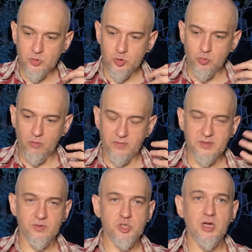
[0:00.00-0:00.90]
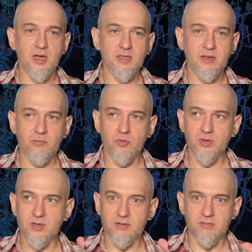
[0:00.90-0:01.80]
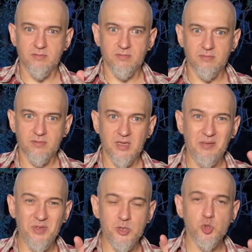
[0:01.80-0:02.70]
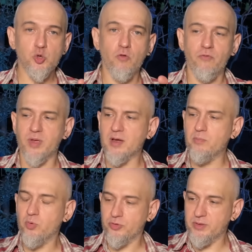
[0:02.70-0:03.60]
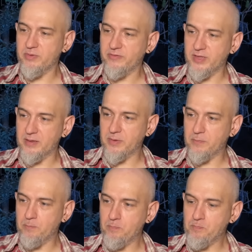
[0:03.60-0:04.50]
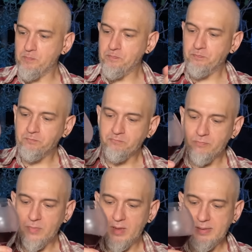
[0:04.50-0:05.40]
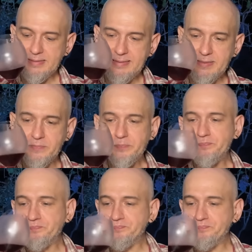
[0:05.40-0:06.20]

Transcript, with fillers: что возвышает его над э, такими дешевыми компотными винами. И